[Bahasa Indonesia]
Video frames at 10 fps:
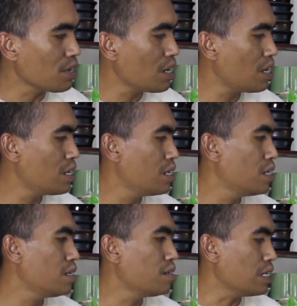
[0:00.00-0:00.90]
murah
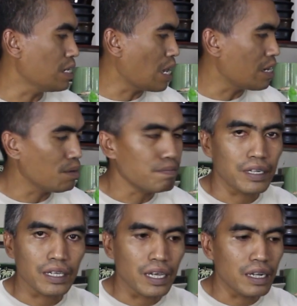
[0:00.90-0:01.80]
ada
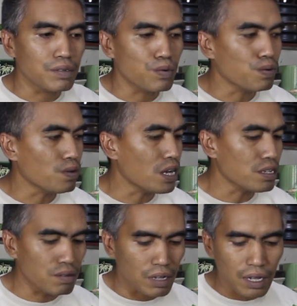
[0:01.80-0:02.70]
pilihan
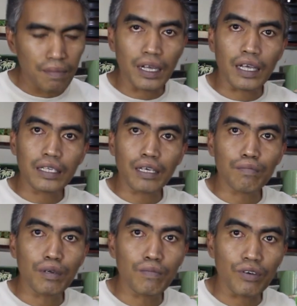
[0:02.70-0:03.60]
ukuran juga bahkan
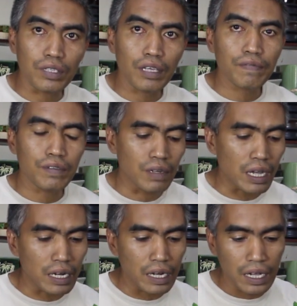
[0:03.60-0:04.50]
yang bermotif
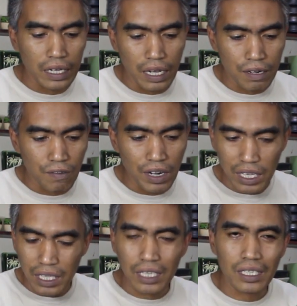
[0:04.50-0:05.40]
juga ada yang
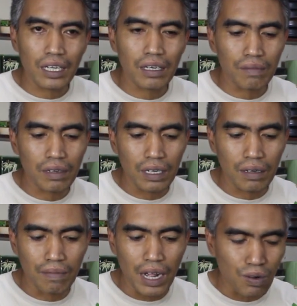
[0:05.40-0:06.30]
kualitasnya
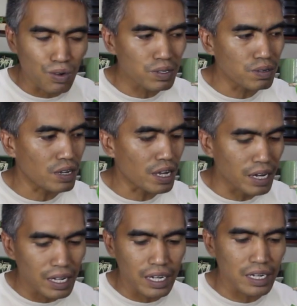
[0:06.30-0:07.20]
eh, bagus juga
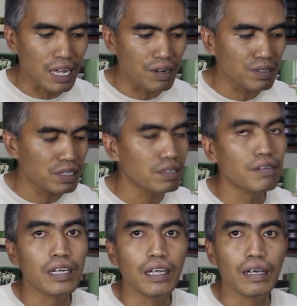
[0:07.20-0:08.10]
ada yang halus
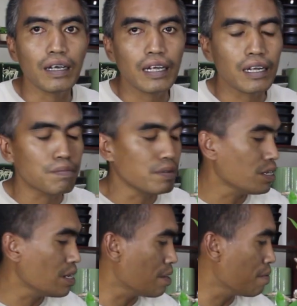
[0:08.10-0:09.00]
itu ada ada
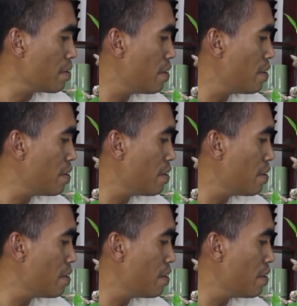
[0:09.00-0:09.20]
pilihan